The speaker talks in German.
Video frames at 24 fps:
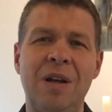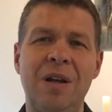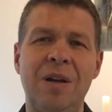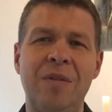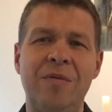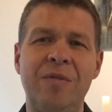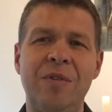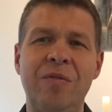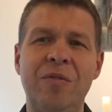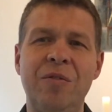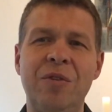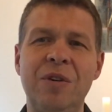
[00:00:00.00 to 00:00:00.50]

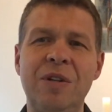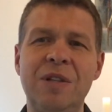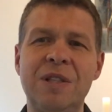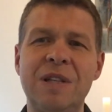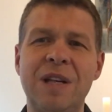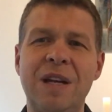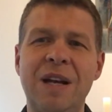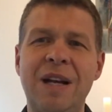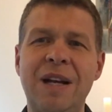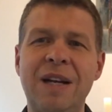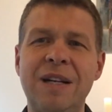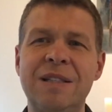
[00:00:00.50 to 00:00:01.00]
Wir würden
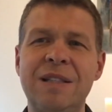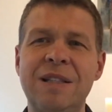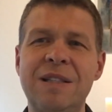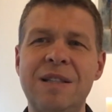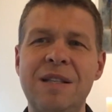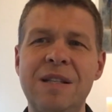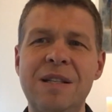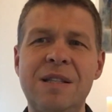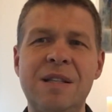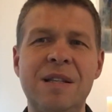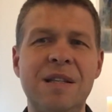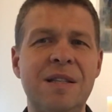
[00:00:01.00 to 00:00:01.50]
sagen, Sie
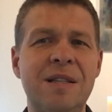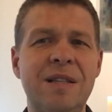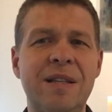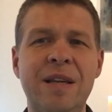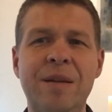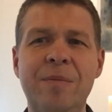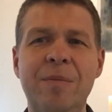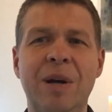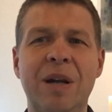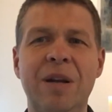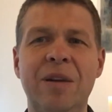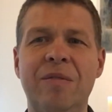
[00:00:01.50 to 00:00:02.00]
sind
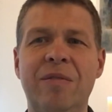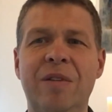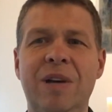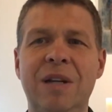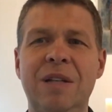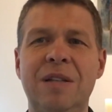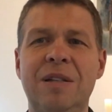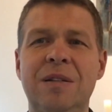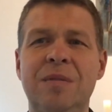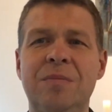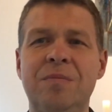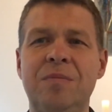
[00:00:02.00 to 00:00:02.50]

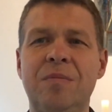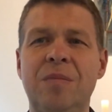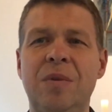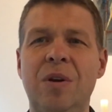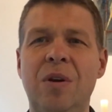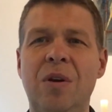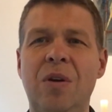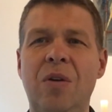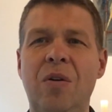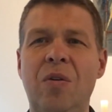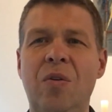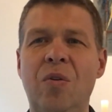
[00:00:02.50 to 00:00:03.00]
systemrelevant.
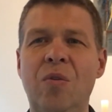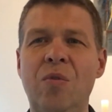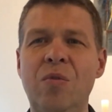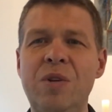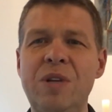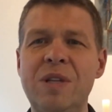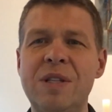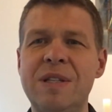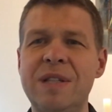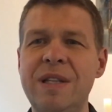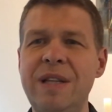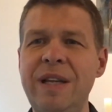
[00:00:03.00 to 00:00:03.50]

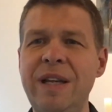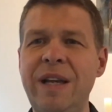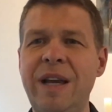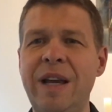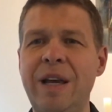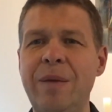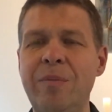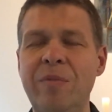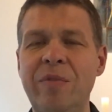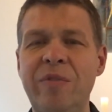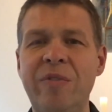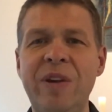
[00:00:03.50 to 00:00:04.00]
Ohne Sie
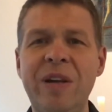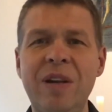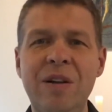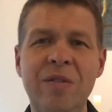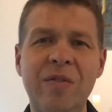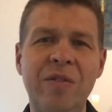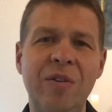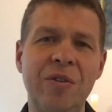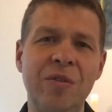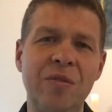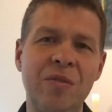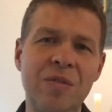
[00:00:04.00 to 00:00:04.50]
kämen viele
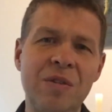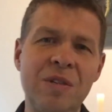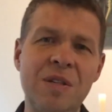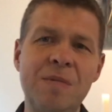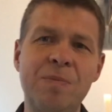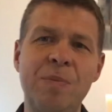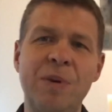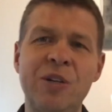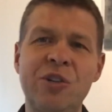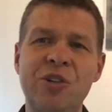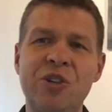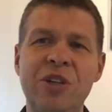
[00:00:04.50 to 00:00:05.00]
von uns
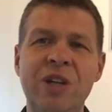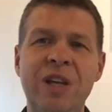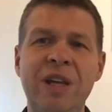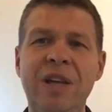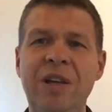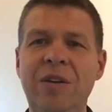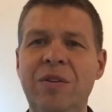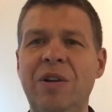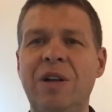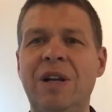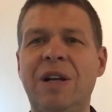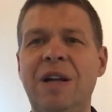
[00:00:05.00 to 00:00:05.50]
bei Schnee
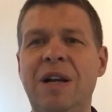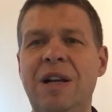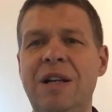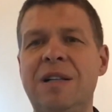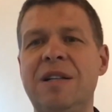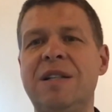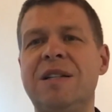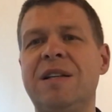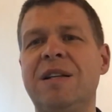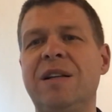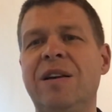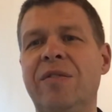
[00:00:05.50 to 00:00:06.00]
oder
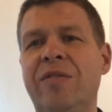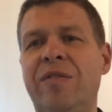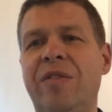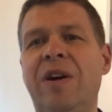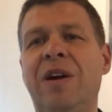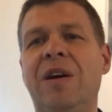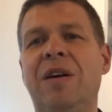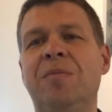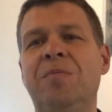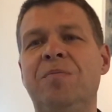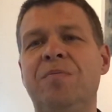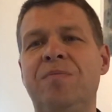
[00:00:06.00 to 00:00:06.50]
Glatteis in
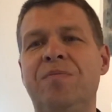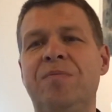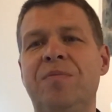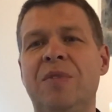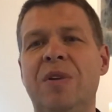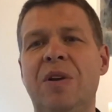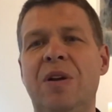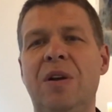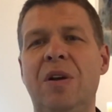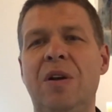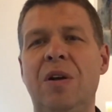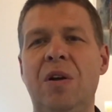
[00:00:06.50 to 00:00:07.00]
Gefahr.
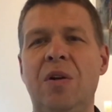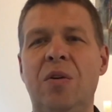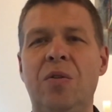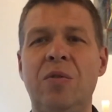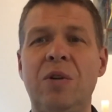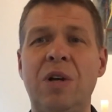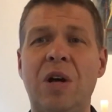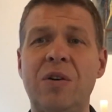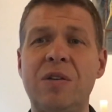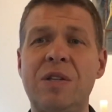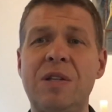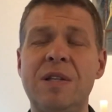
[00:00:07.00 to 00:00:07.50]

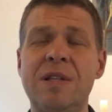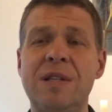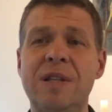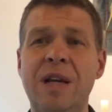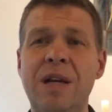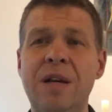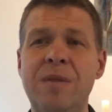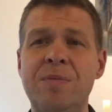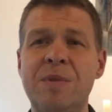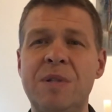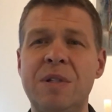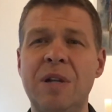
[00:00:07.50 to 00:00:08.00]
Und auch Sie
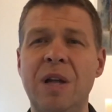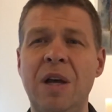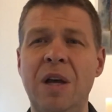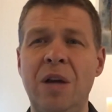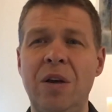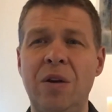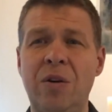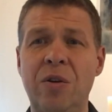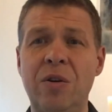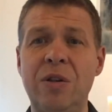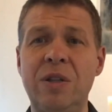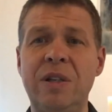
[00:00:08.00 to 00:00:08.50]
selbst
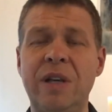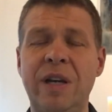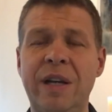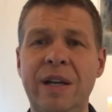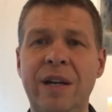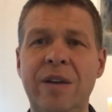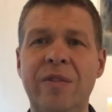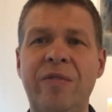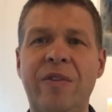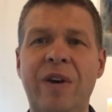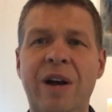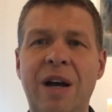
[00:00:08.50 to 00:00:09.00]
können ja in
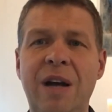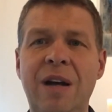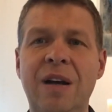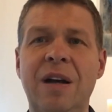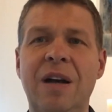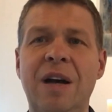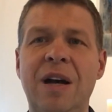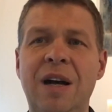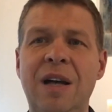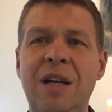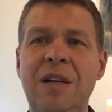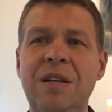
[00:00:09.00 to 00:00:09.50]
Gefahr
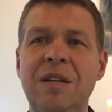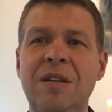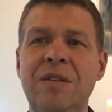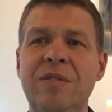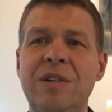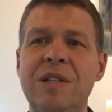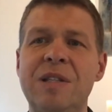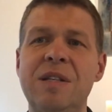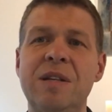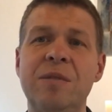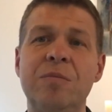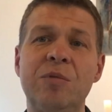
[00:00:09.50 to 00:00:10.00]
geraten,
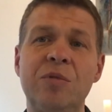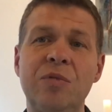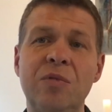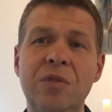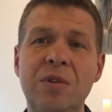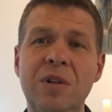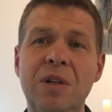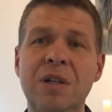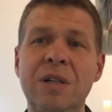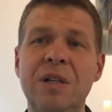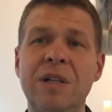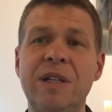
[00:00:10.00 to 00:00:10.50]
wenn Sie im
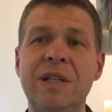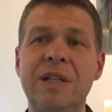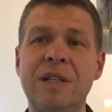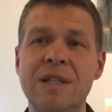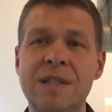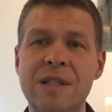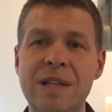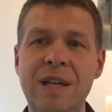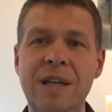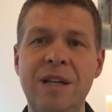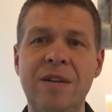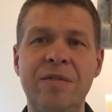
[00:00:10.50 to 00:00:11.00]
Dunkeln nicht
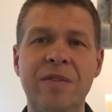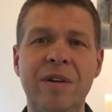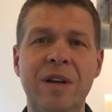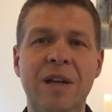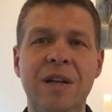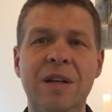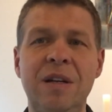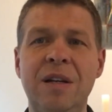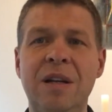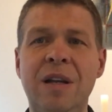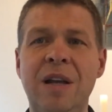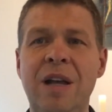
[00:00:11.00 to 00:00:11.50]
gesehen
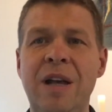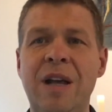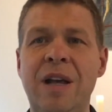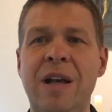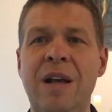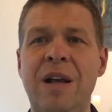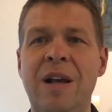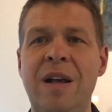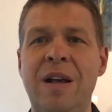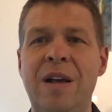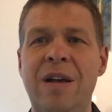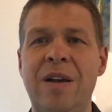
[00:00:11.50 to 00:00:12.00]
werden,
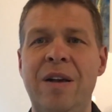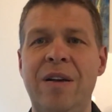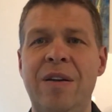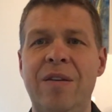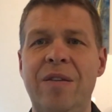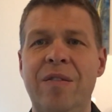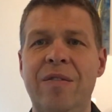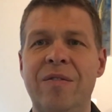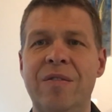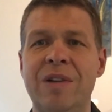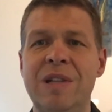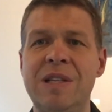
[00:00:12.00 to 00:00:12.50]

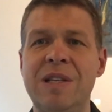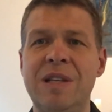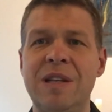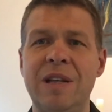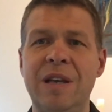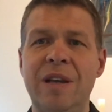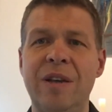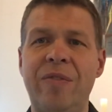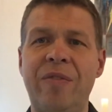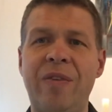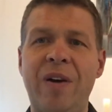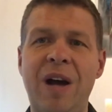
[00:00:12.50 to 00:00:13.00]
wenn
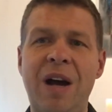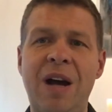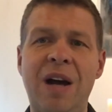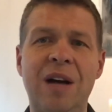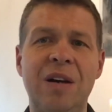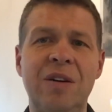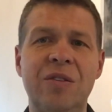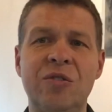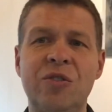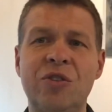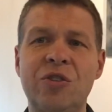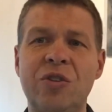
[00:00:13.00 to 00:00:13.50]
Sie
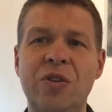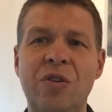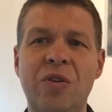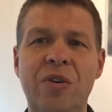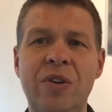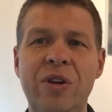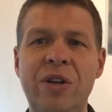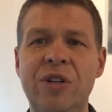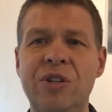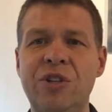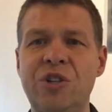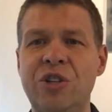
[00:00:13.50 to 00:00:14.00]
fahren und
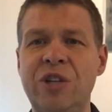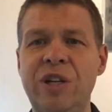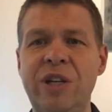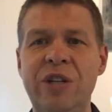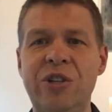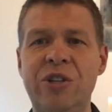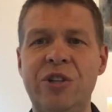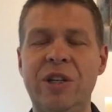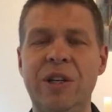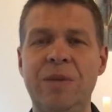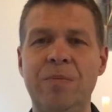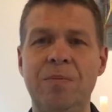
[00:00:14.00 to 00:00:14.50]
streuen, Schnee
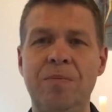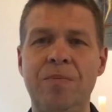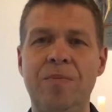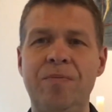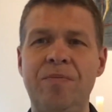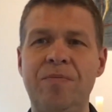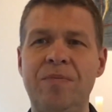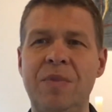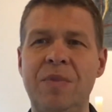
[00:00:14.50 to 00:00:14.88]
schieben.